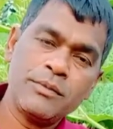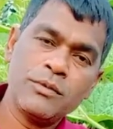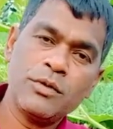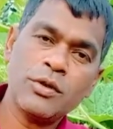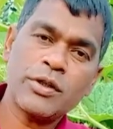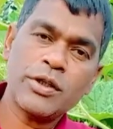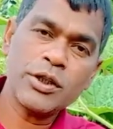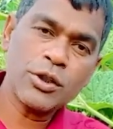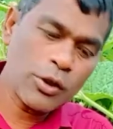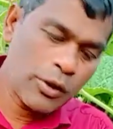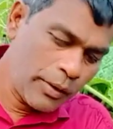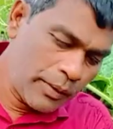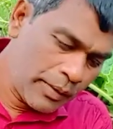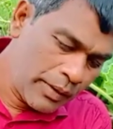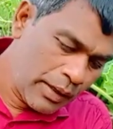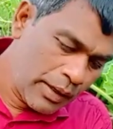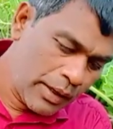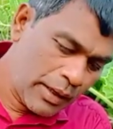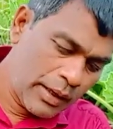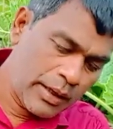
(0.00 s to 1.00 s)
দুঃখিত
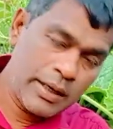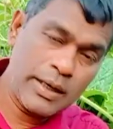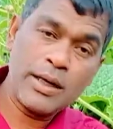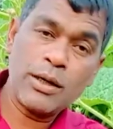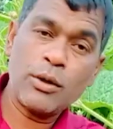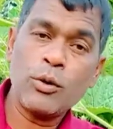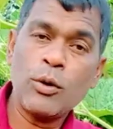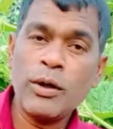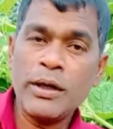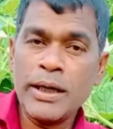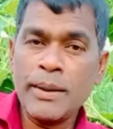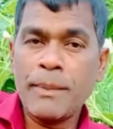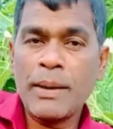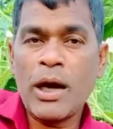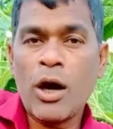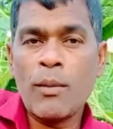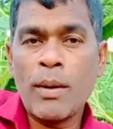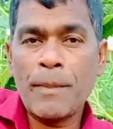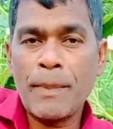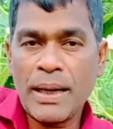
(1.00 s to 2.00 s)
গোল্ডেন
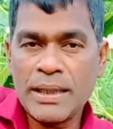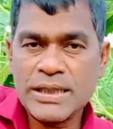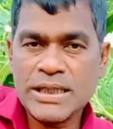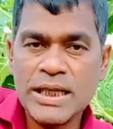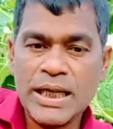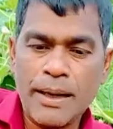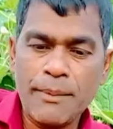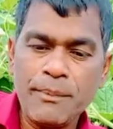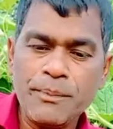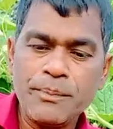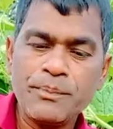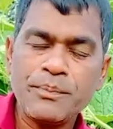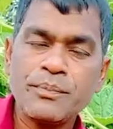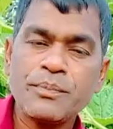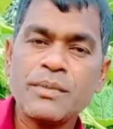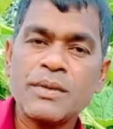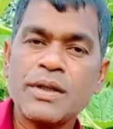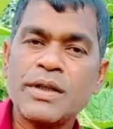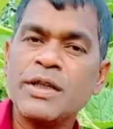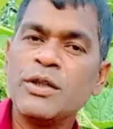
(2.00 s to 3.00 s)
ব্রাহমা পালছিলাম
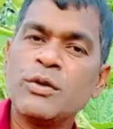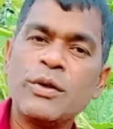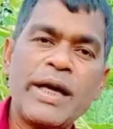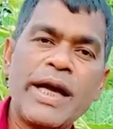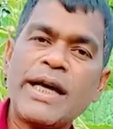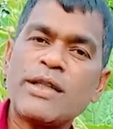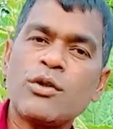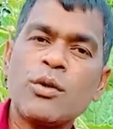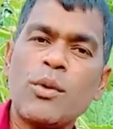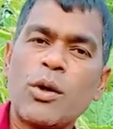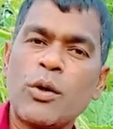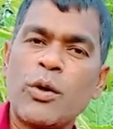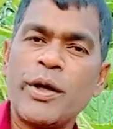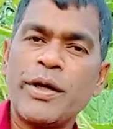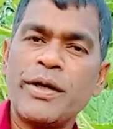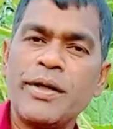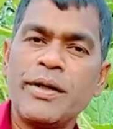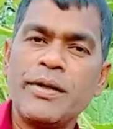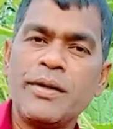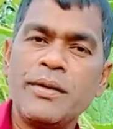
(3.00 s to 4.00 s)
কিন্তু এত বড়
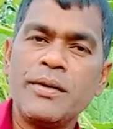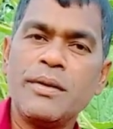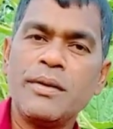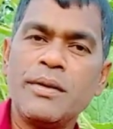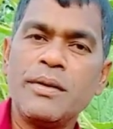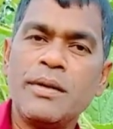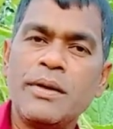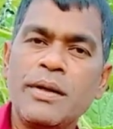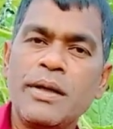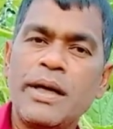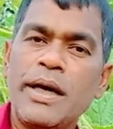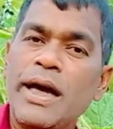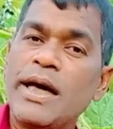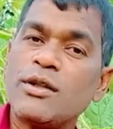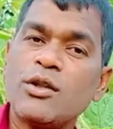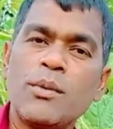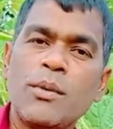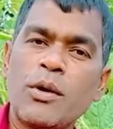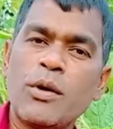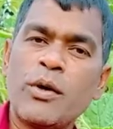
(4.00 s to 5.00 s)
হয়নি
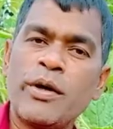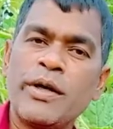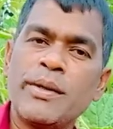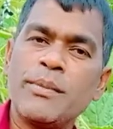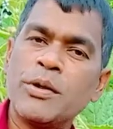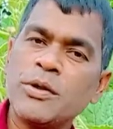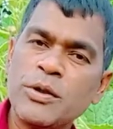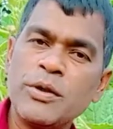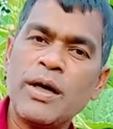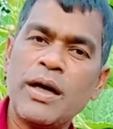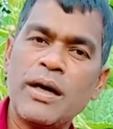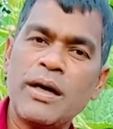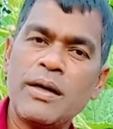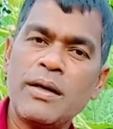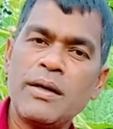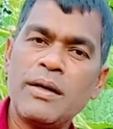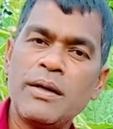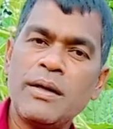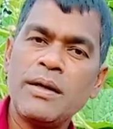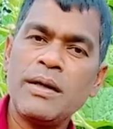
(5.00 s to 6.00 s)
এত বড় হয়নি বন্ধুরা
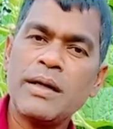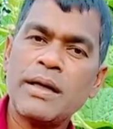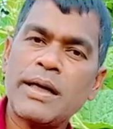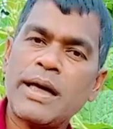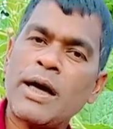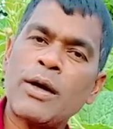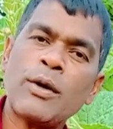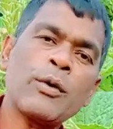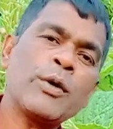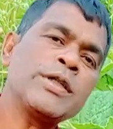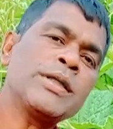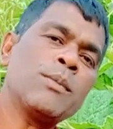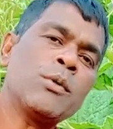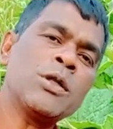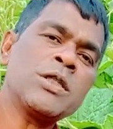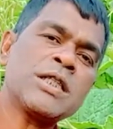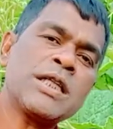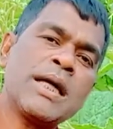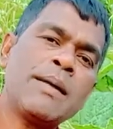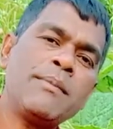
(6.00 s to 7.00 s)
কারণ ওই যে
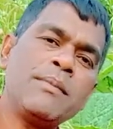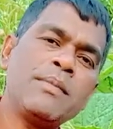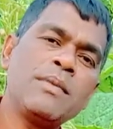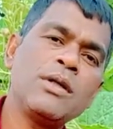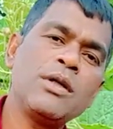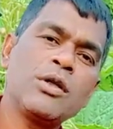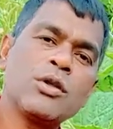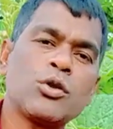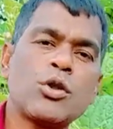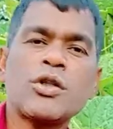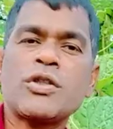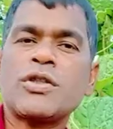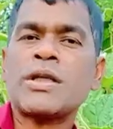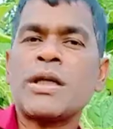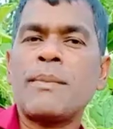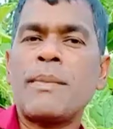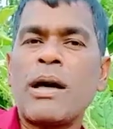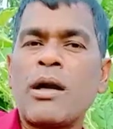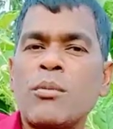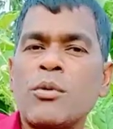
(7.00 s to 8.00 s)
বলছিলাম দশ
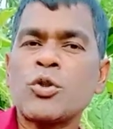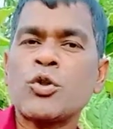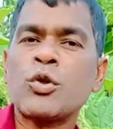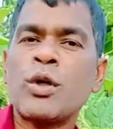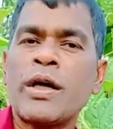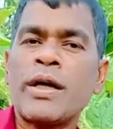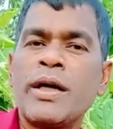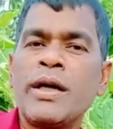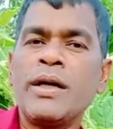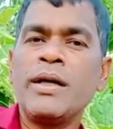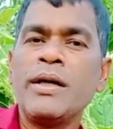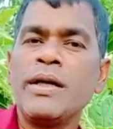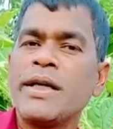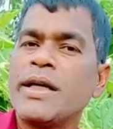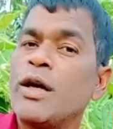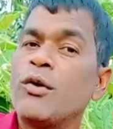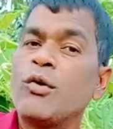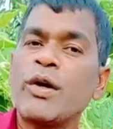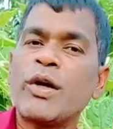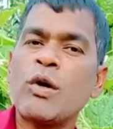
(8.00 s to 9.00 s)
থেকে বারো বছর আগে
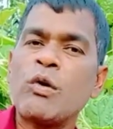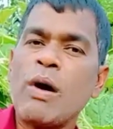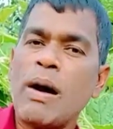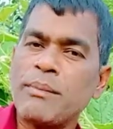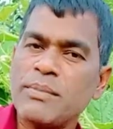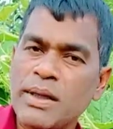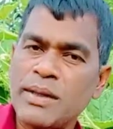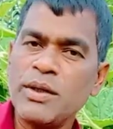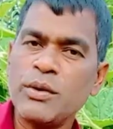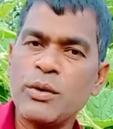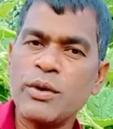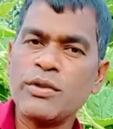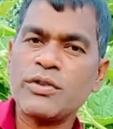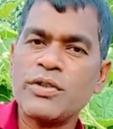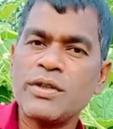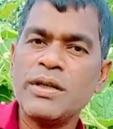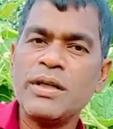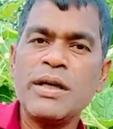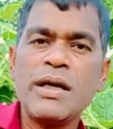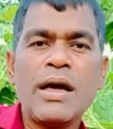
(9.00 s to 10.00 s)
কেউ না কেউ আমদানি
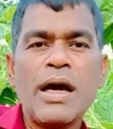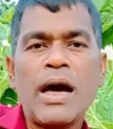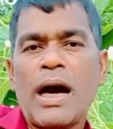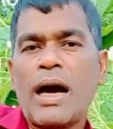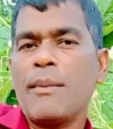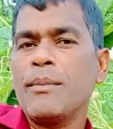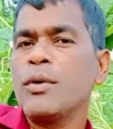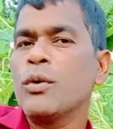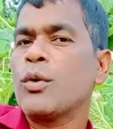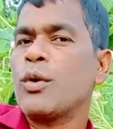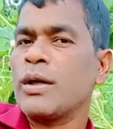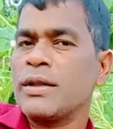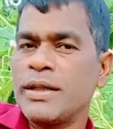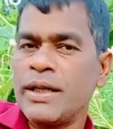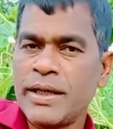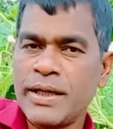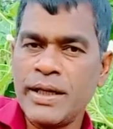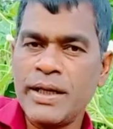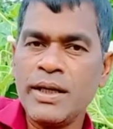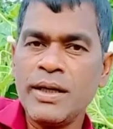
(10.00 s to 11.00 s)
করেছে আমি ওখান
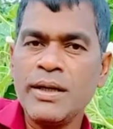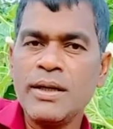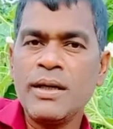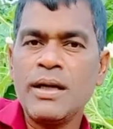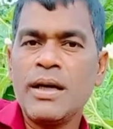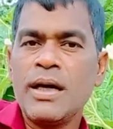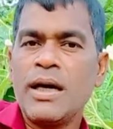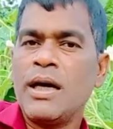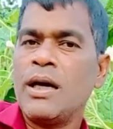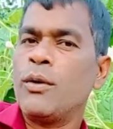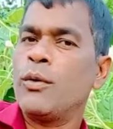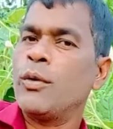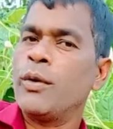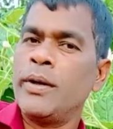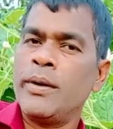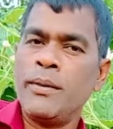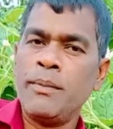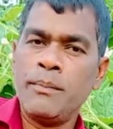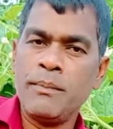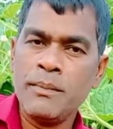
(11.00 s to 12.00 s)
থেকে ওই
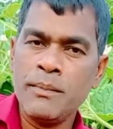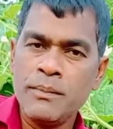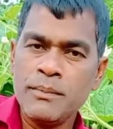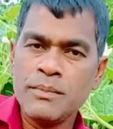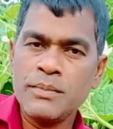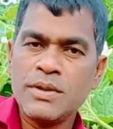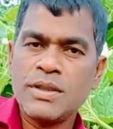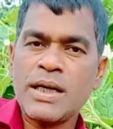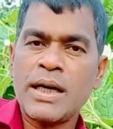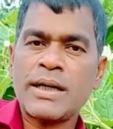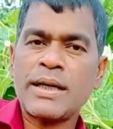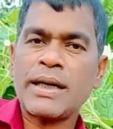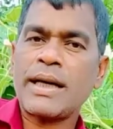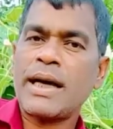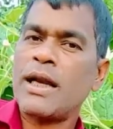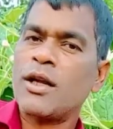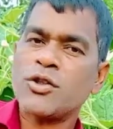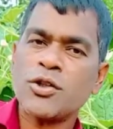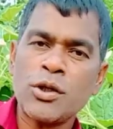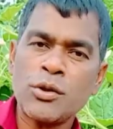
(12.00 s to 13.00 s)
জাতটা
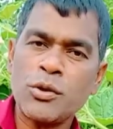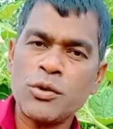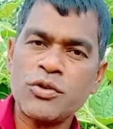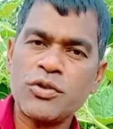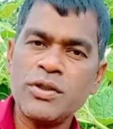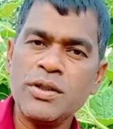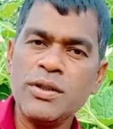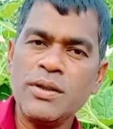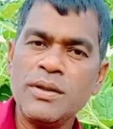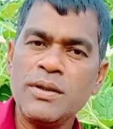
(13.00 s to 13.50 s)
কালেকশন করছি